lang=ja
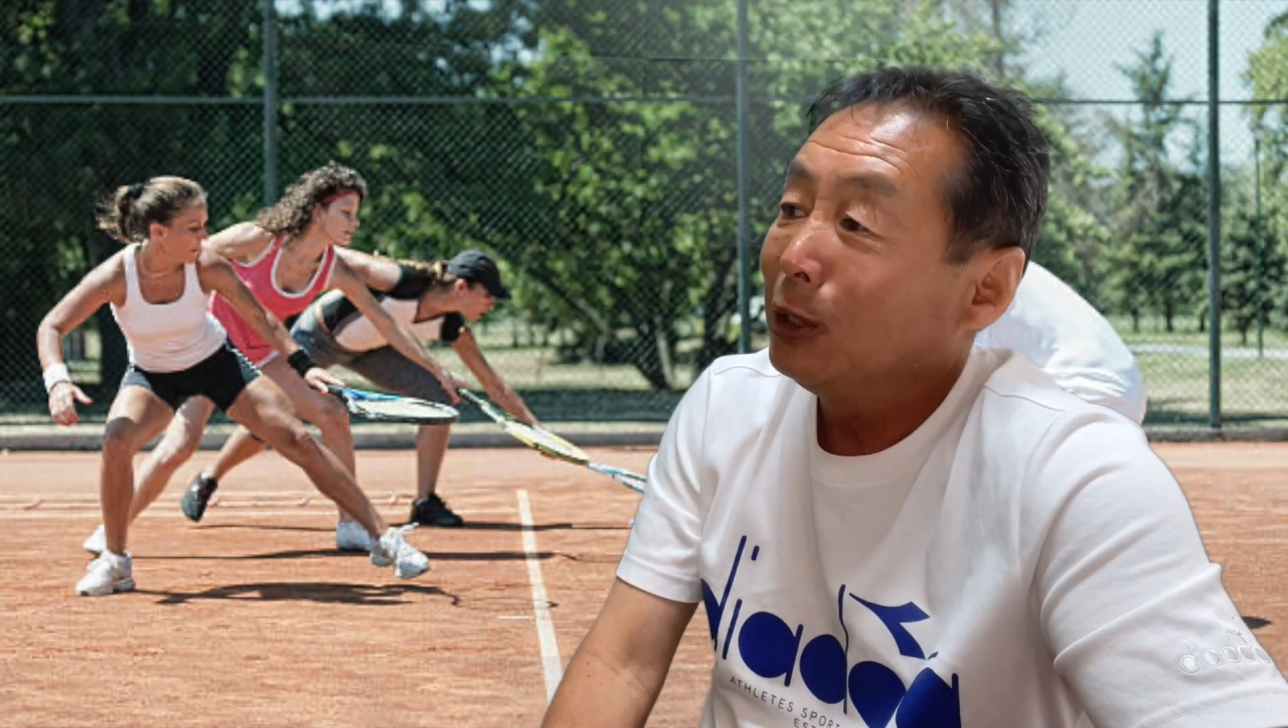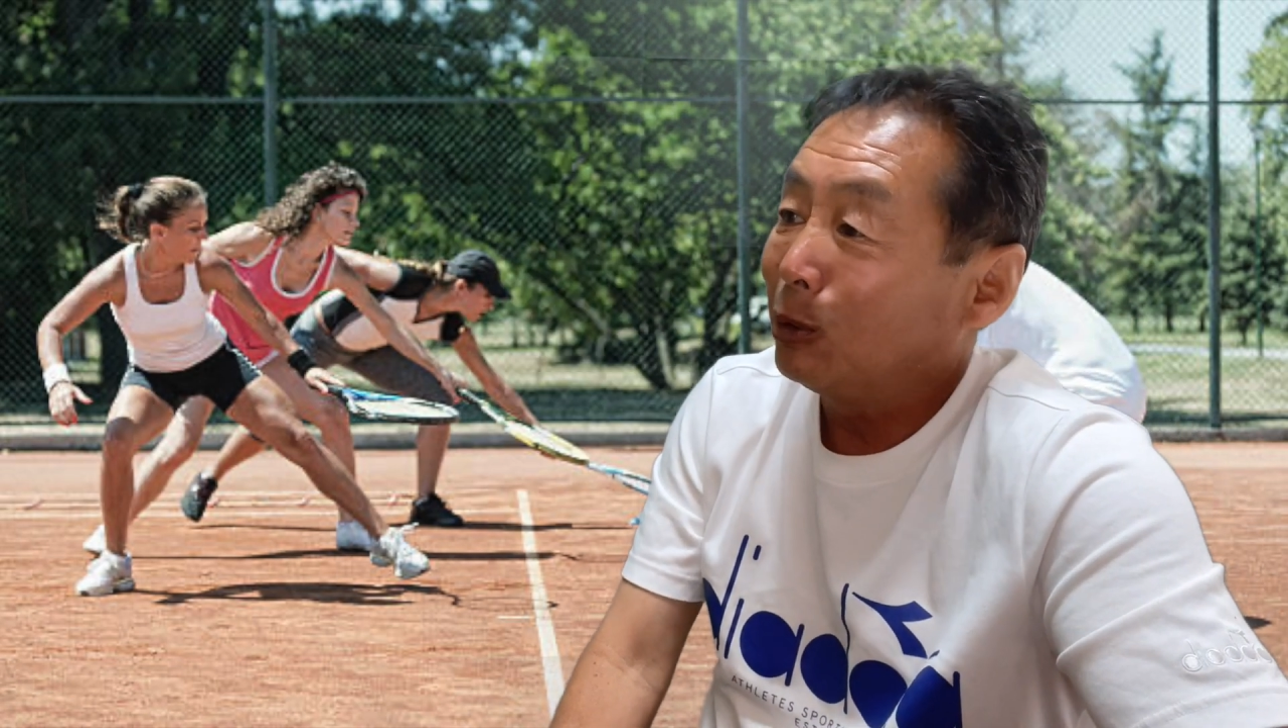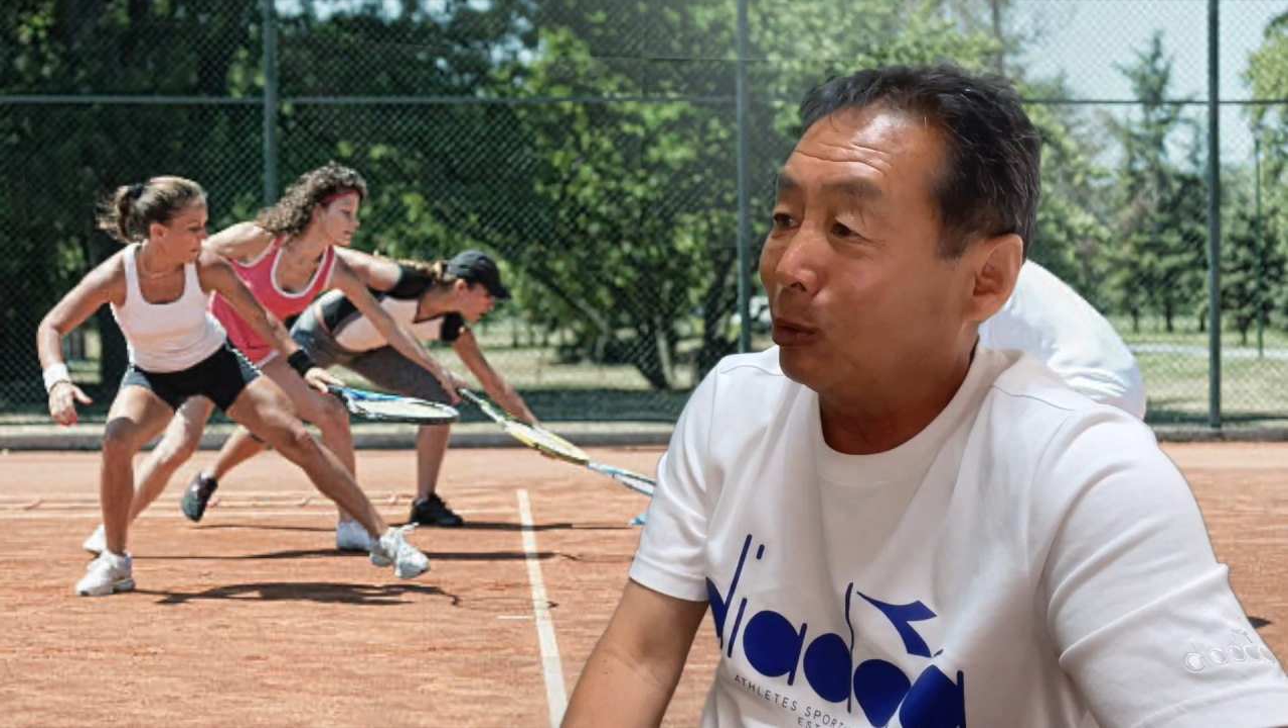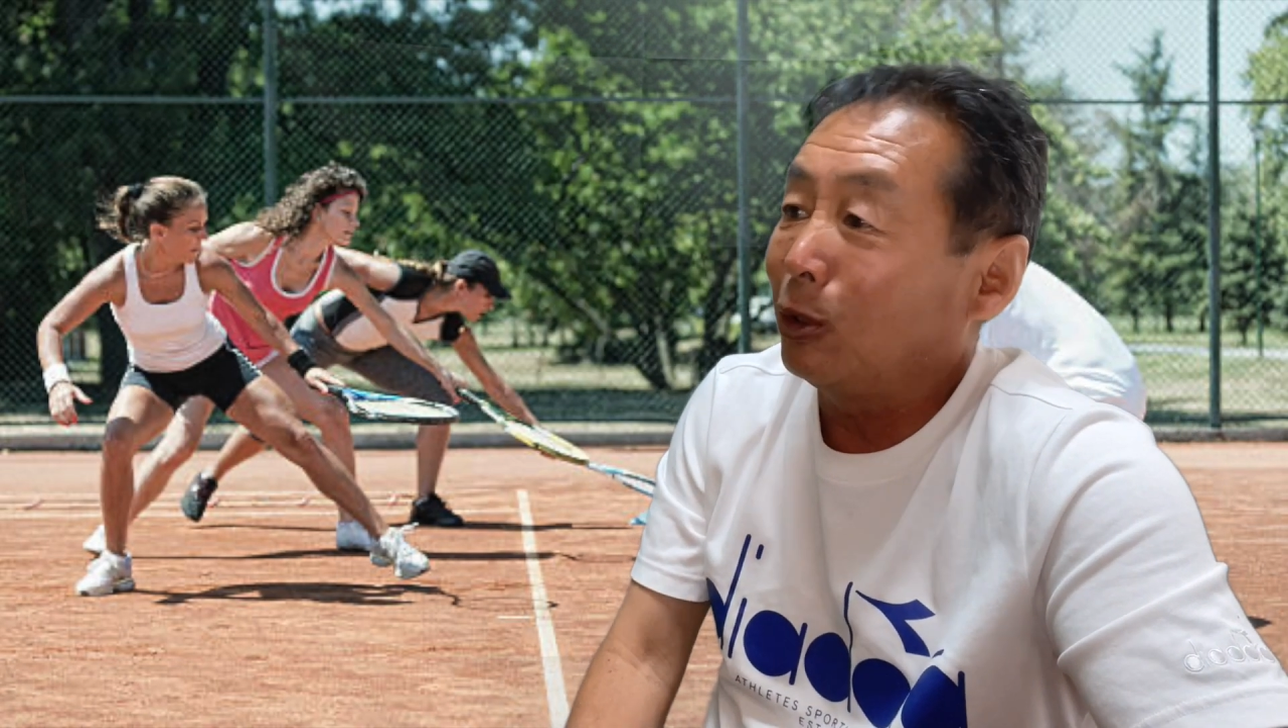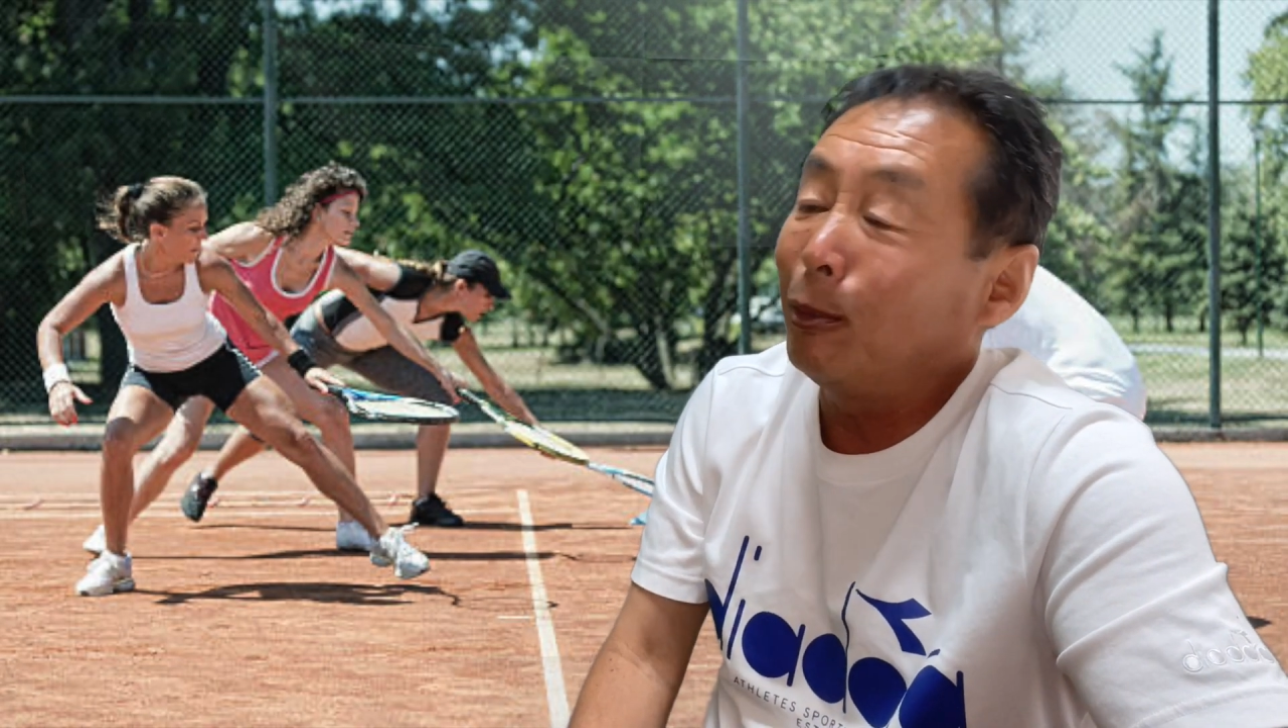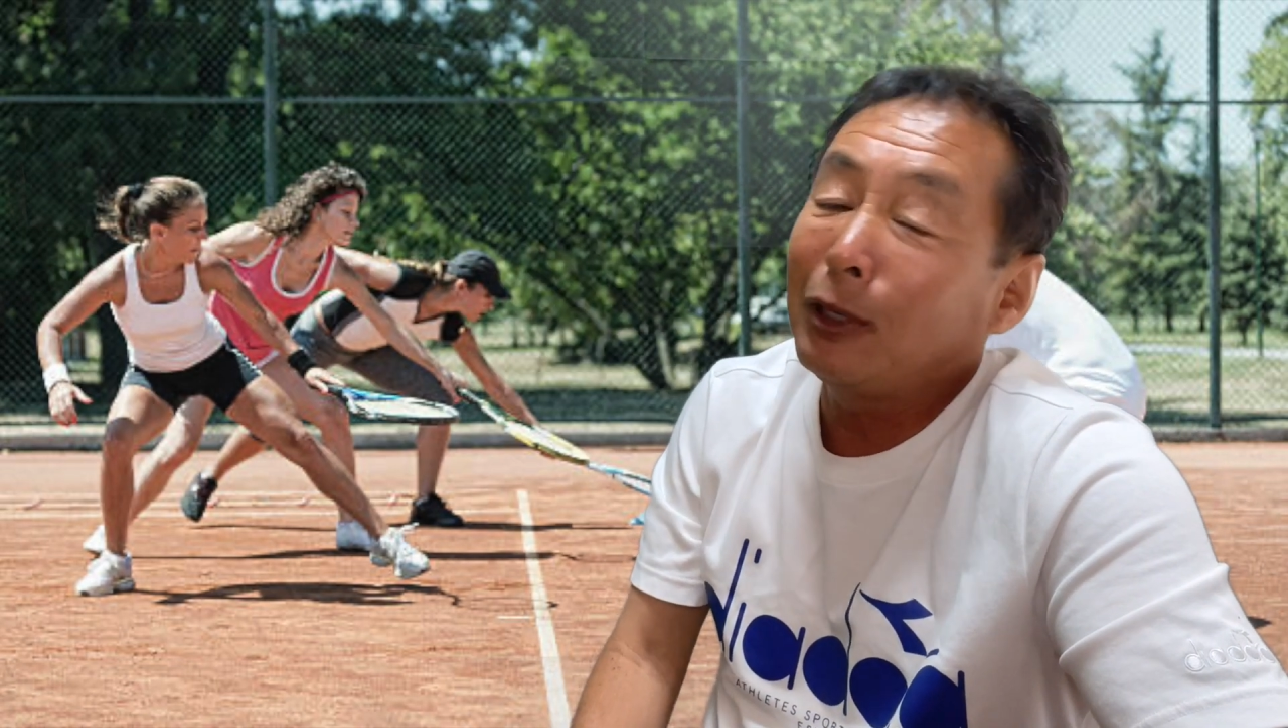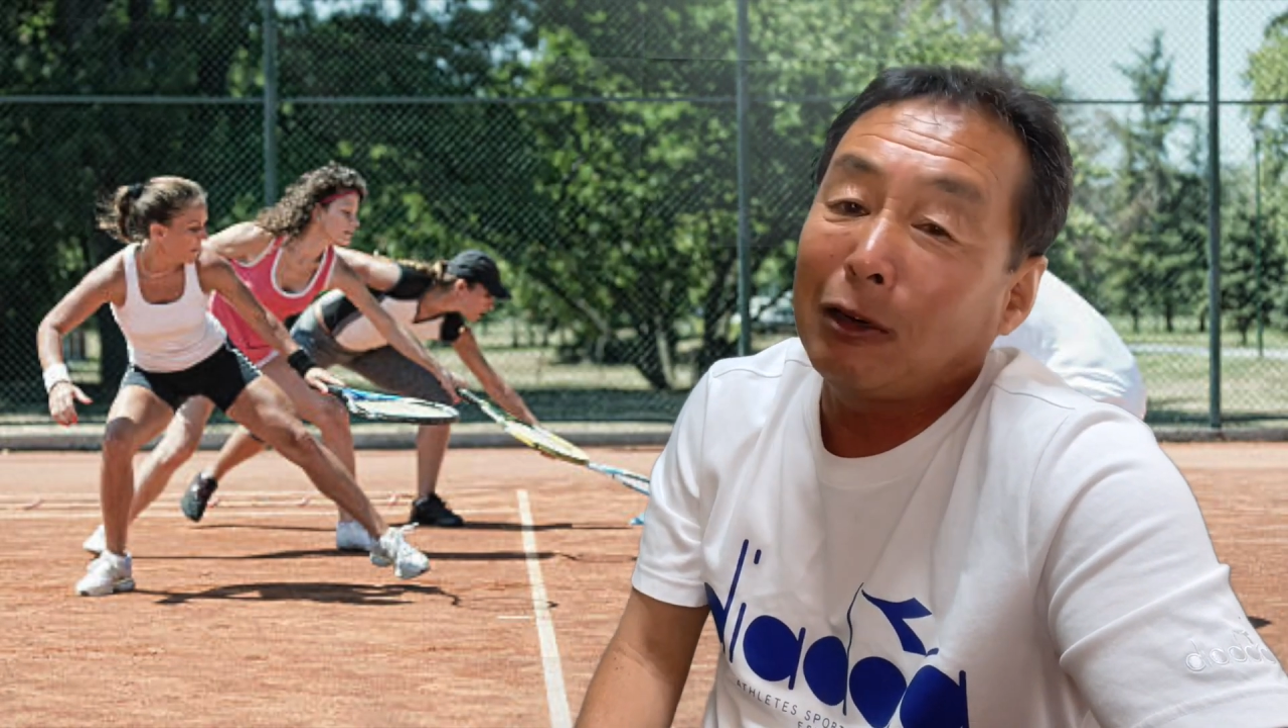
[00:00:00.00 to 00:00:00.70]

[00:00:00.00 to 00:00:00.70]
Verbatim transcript: ことにもな